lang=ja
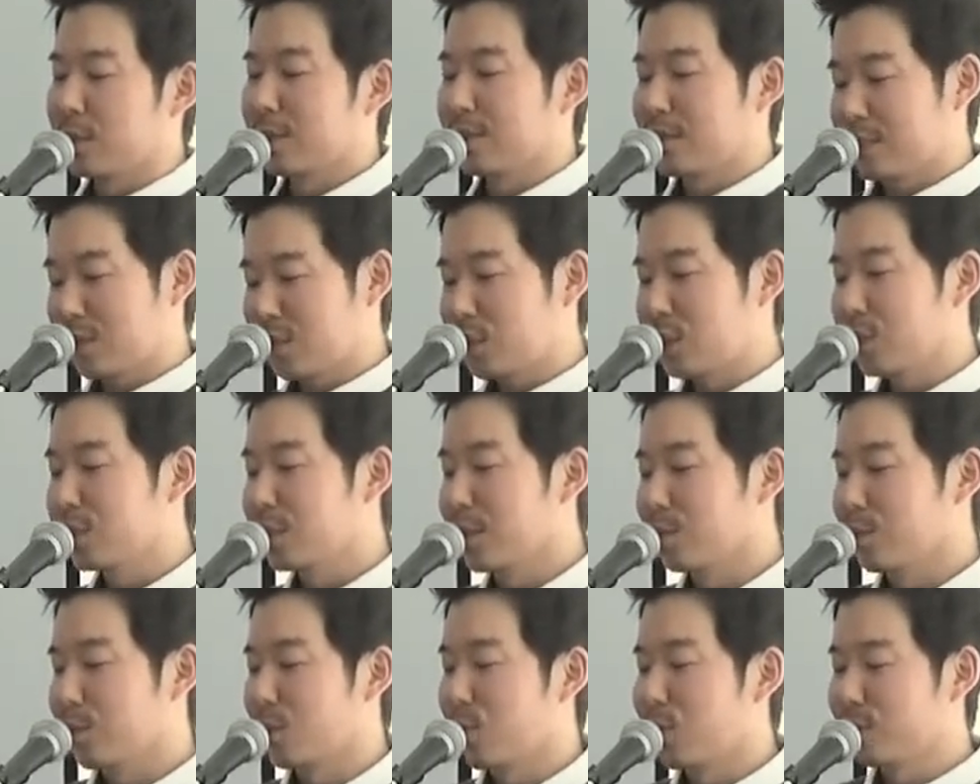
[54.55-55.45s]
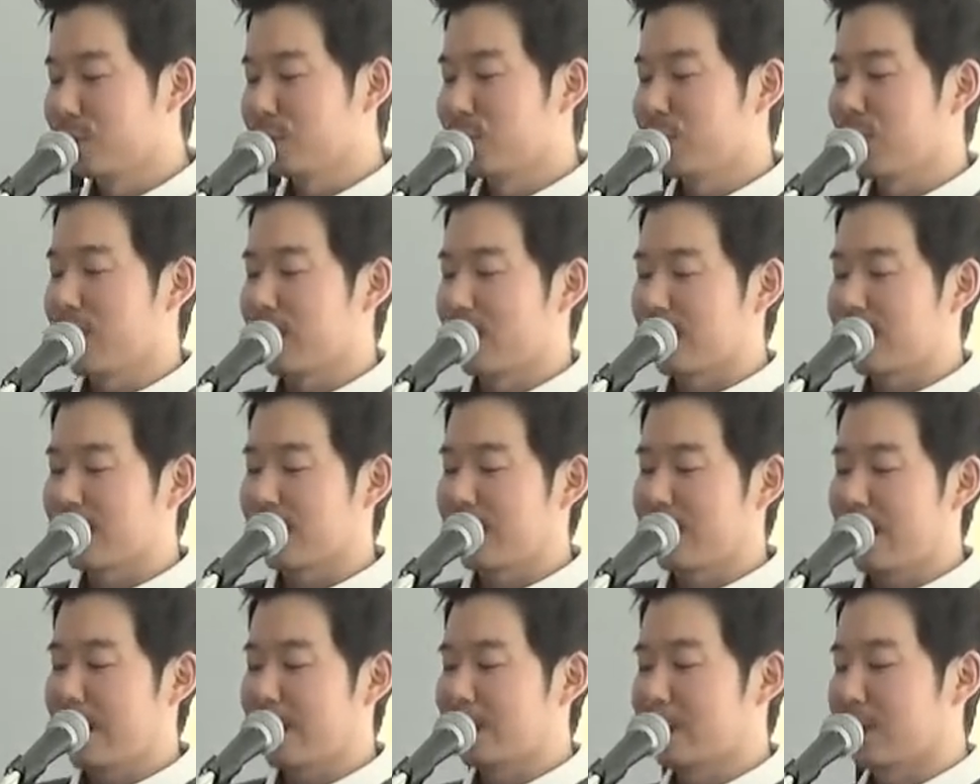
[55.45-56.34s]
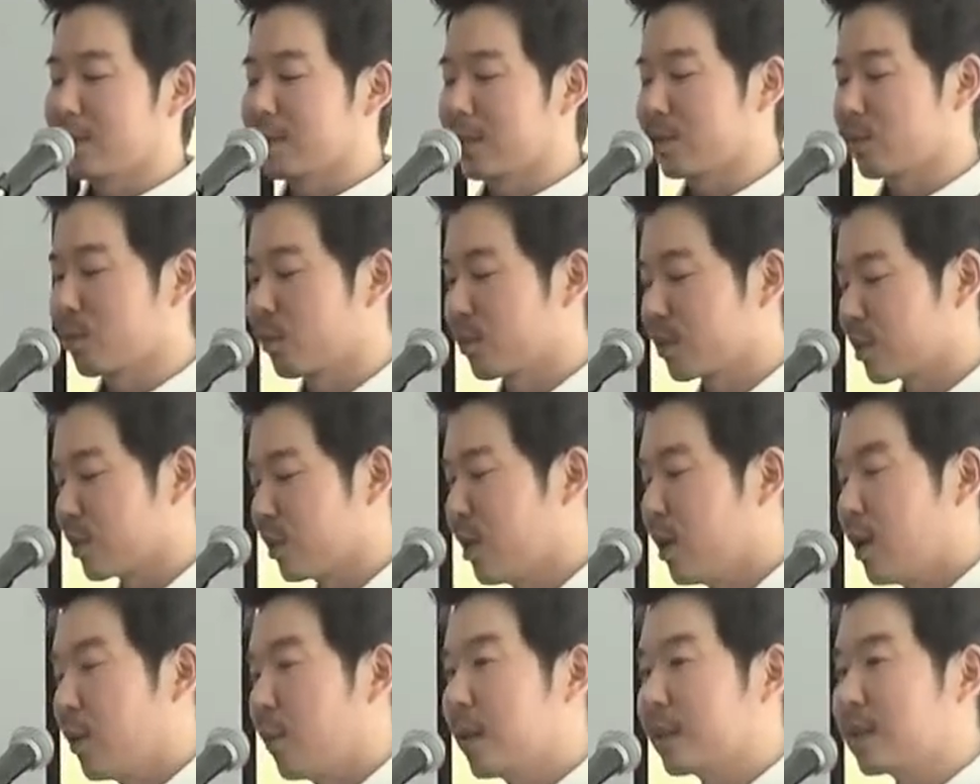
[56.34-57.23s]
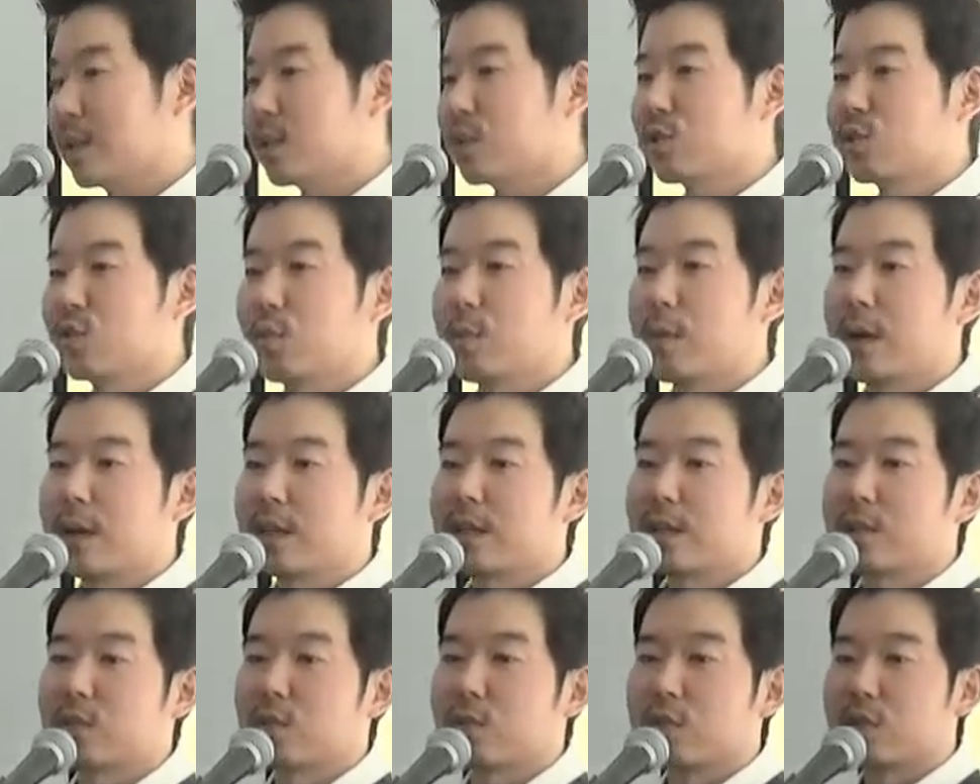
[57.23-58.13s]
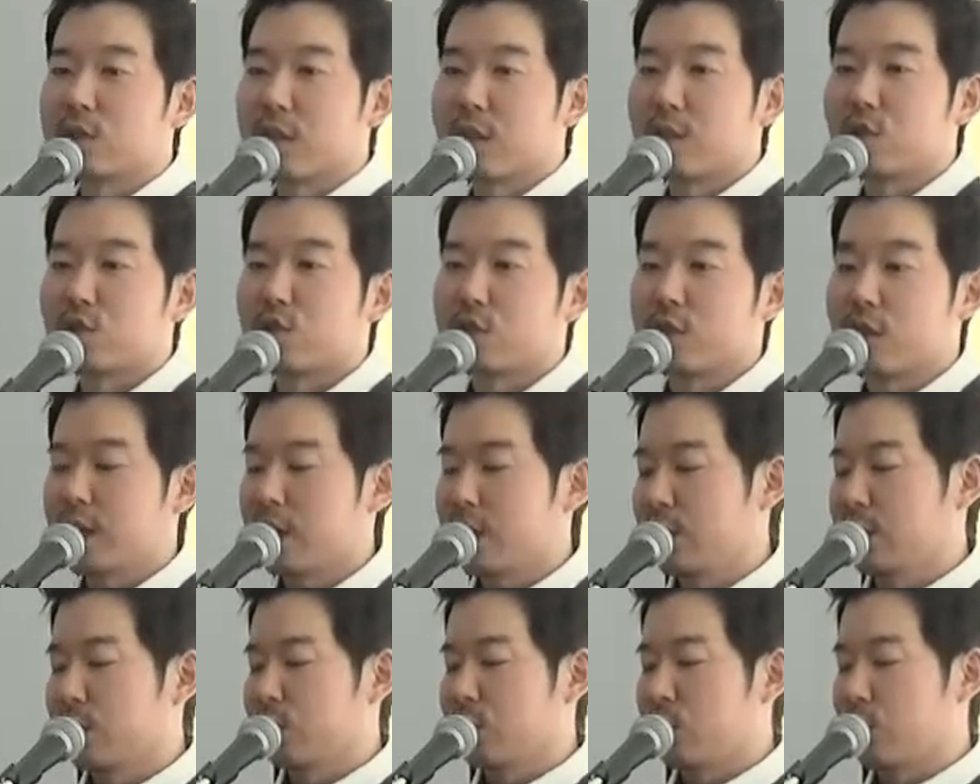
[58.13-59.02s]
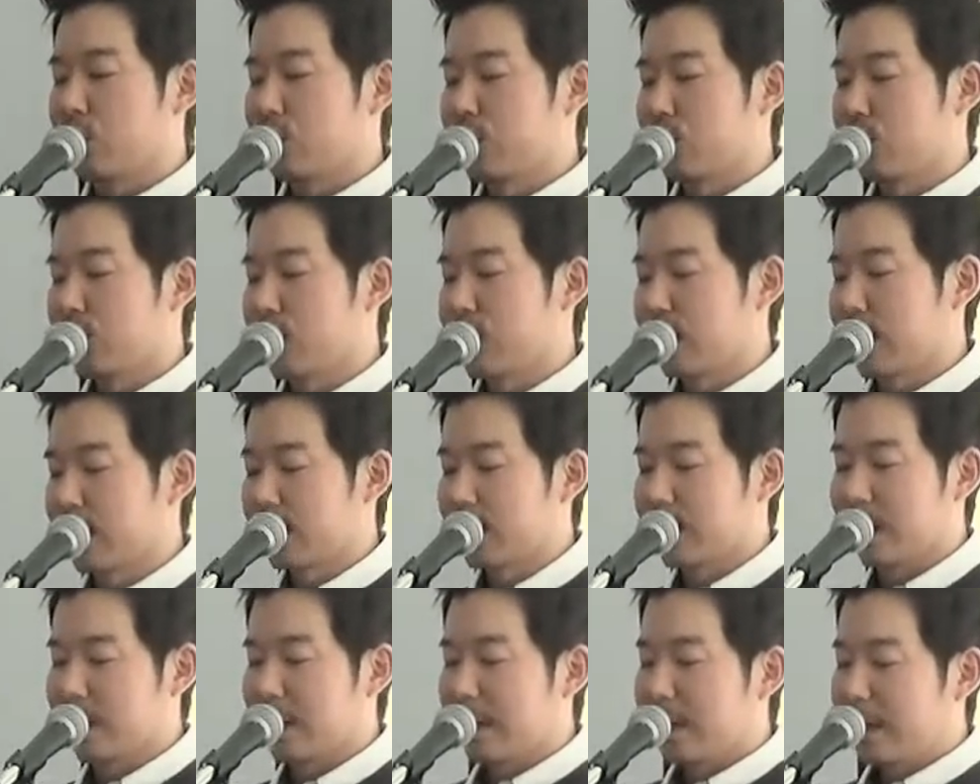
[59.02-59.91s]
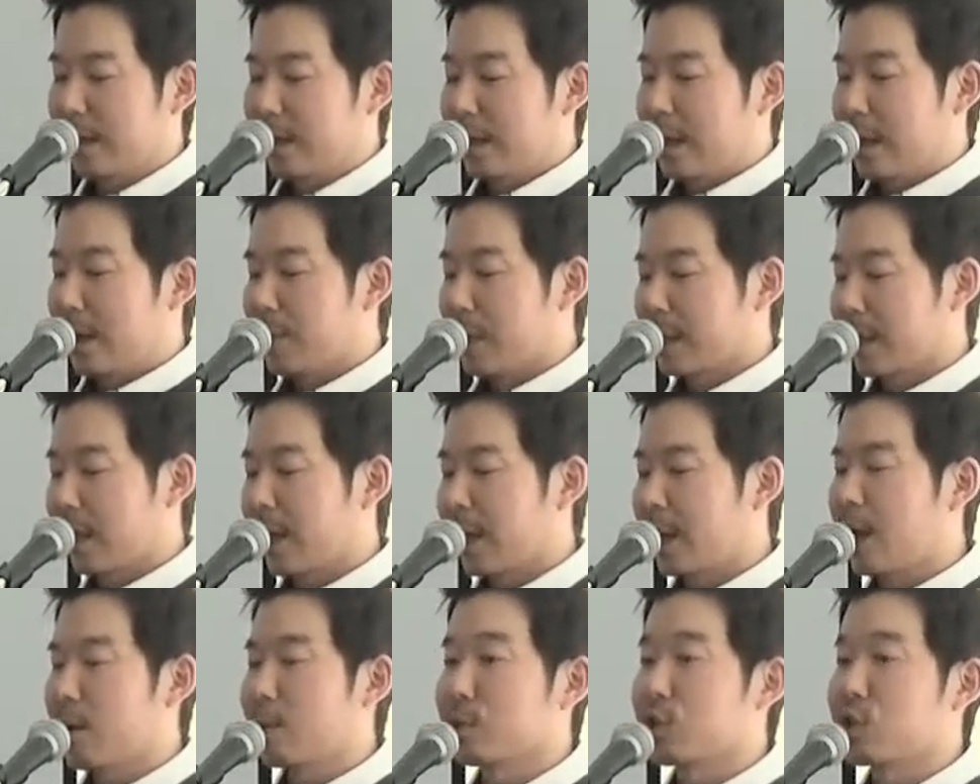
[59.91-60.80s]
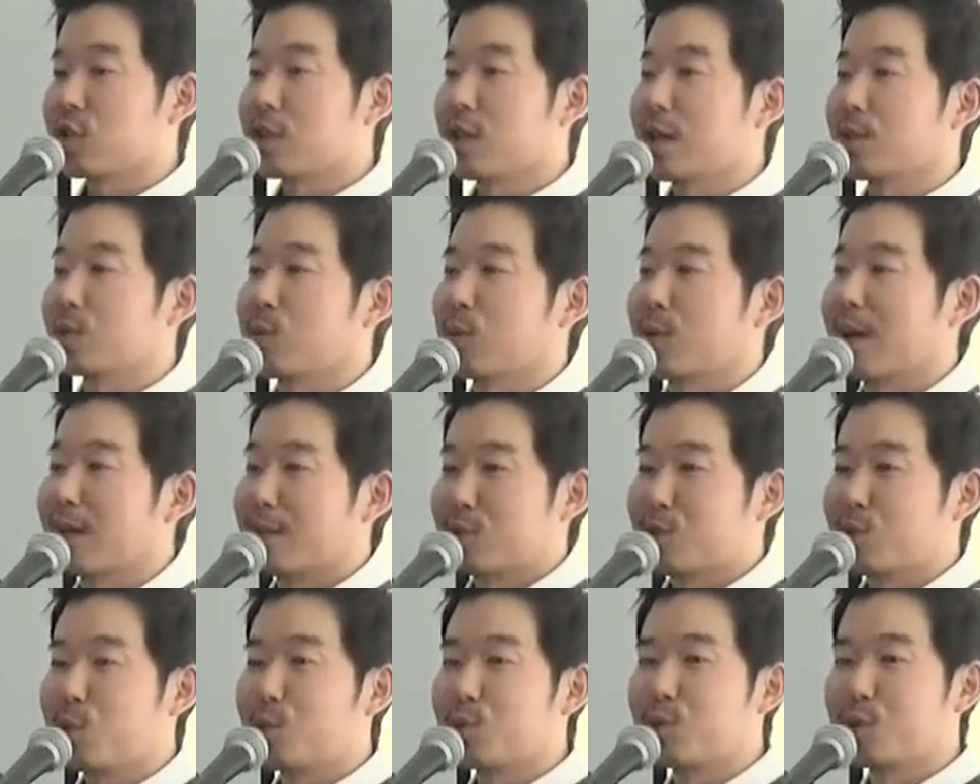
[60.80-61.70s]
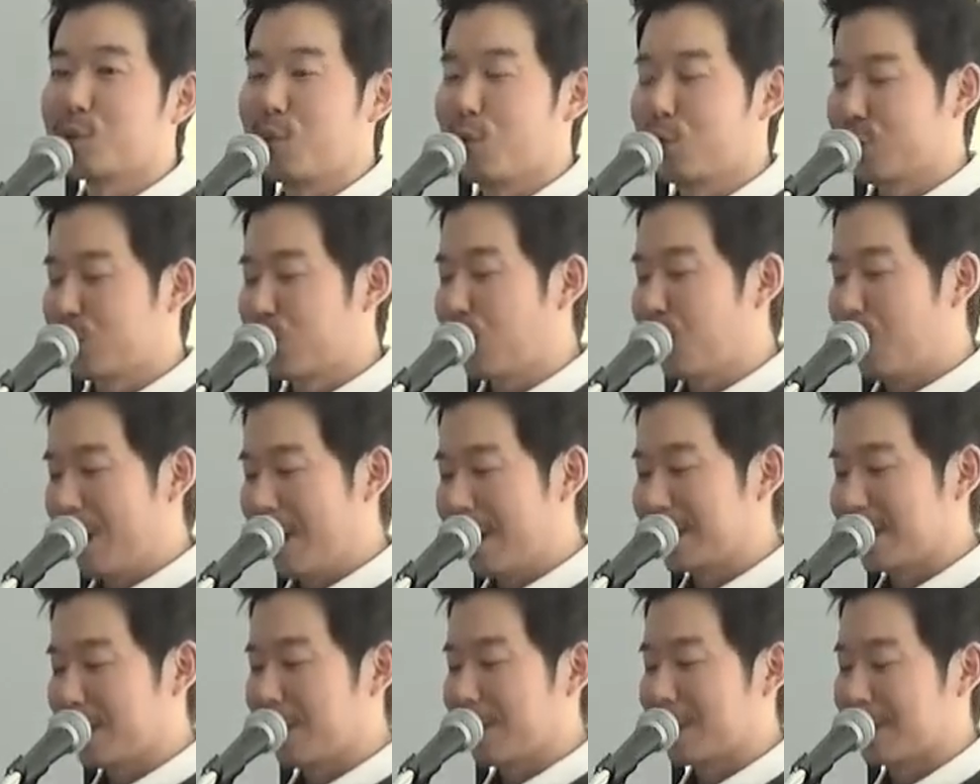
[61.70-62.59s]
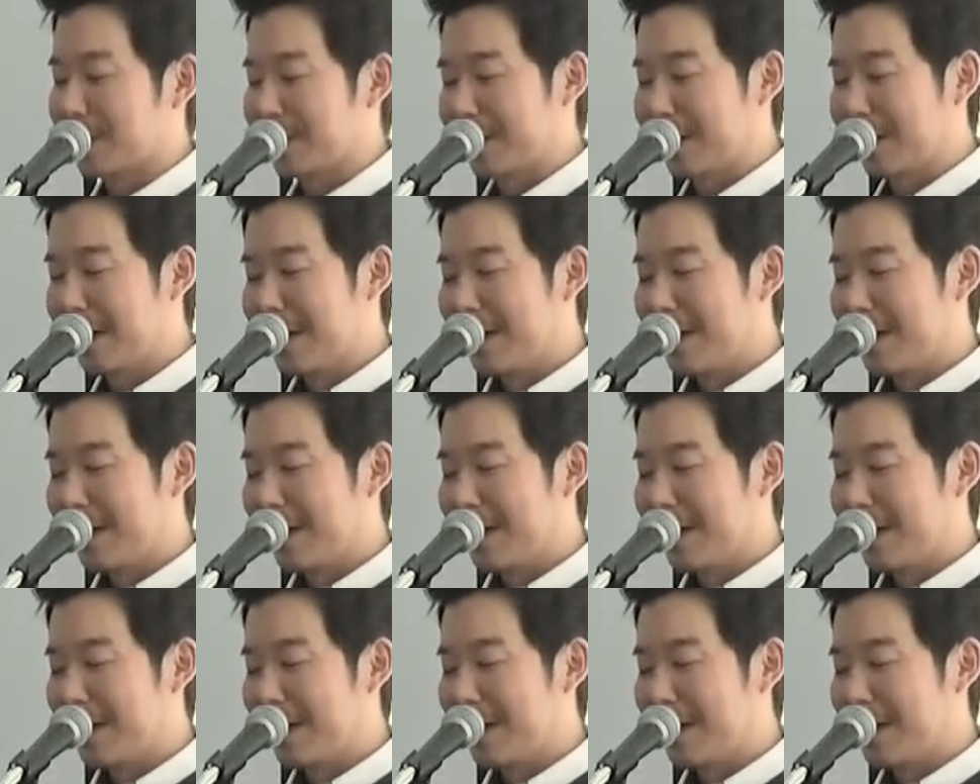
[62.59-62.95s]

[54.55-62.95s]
新年の興奮の中に入ってるんだそうです。私の場合ですとにせんじゅうななねんの目標の中に、あ、まあ、怪我をしないとかそういう目標も入ってます。